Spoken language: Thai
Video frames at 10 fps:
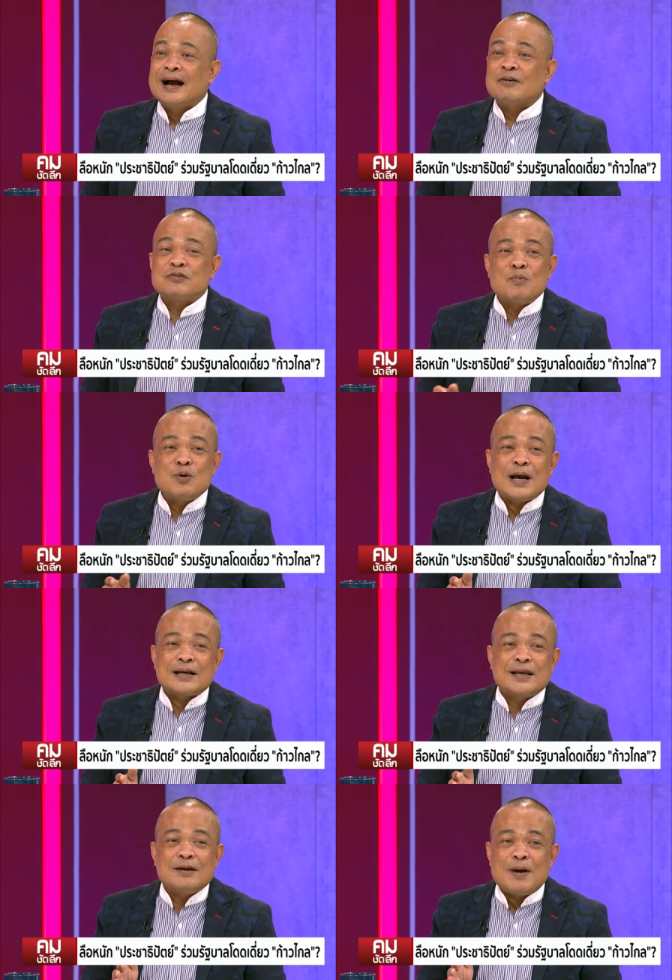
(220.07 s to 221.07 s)
เอาสมมุติ
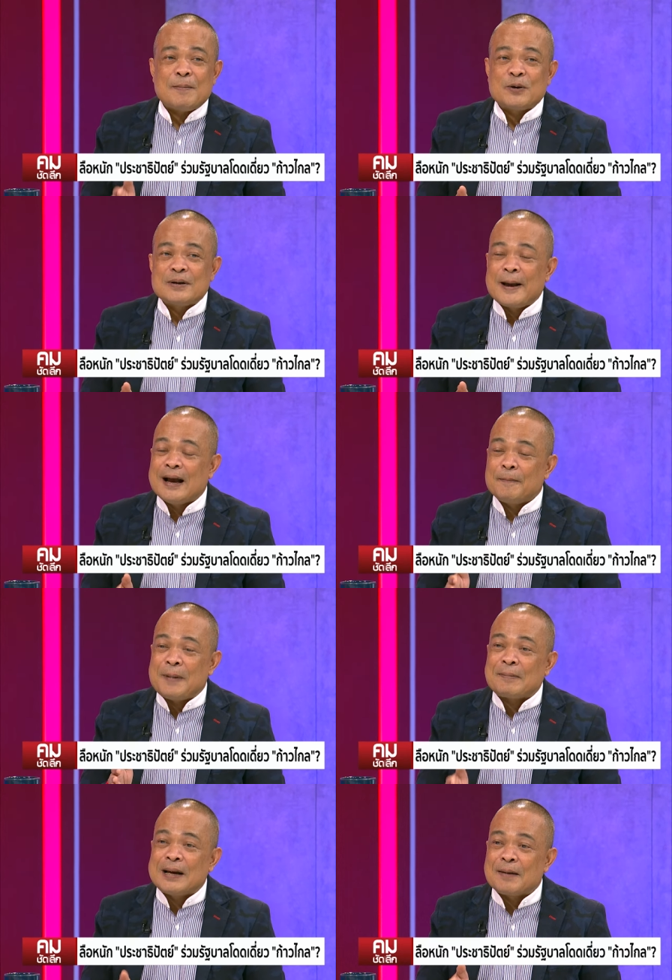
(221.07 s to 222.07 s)
ว่าคิดว่า
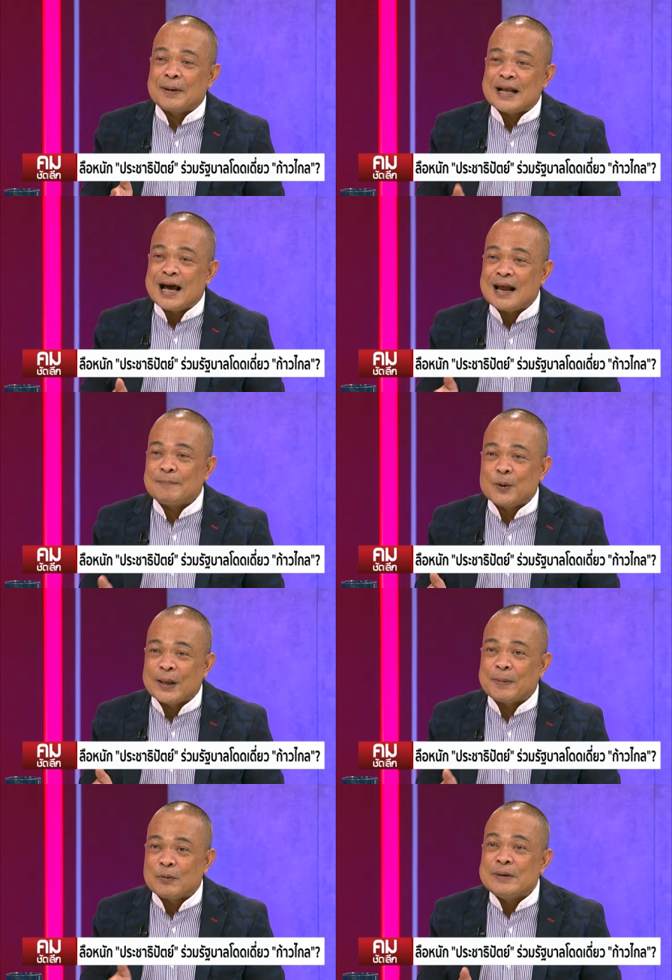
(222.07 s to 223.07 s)
พรรคพลังประชารัฐพ
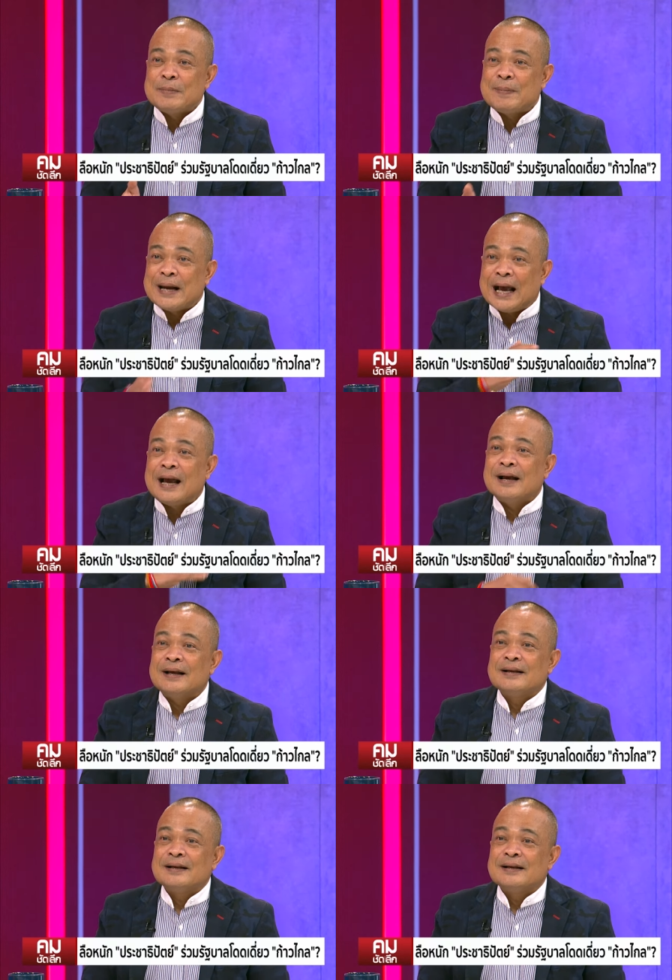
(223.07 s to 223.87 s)
ลเอกประวิตรมีปัญหา